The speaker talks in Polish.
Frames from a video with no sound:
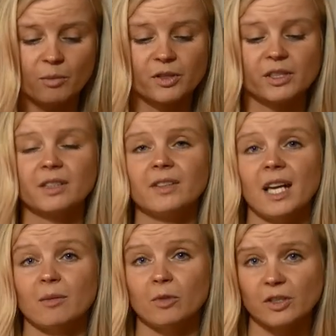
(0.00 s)

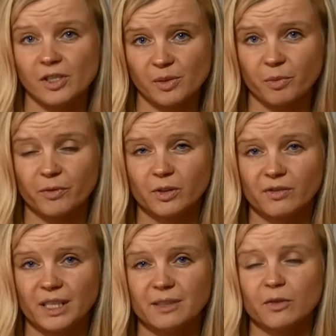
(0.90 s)
Pozytywne emocje
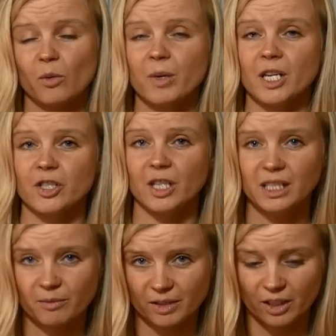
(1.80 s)
spowodowane
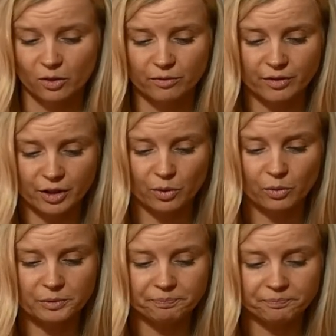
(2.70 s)
wyobrażeniem takiego
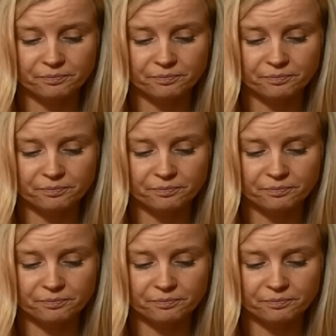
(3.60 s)
wyniku